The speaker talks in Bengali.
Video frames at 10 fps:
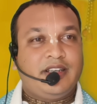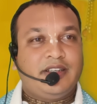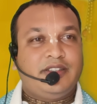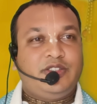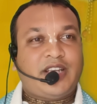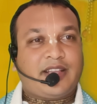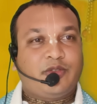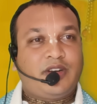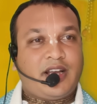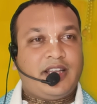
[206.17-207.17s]

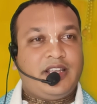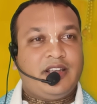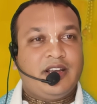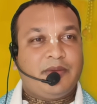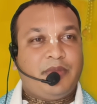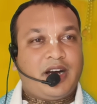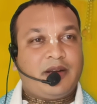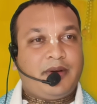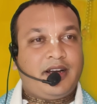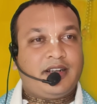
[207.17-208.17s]
যাতনায়
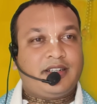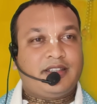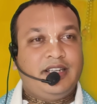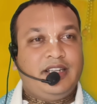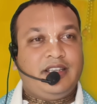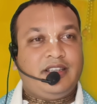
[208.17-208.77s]
বারবার তিনি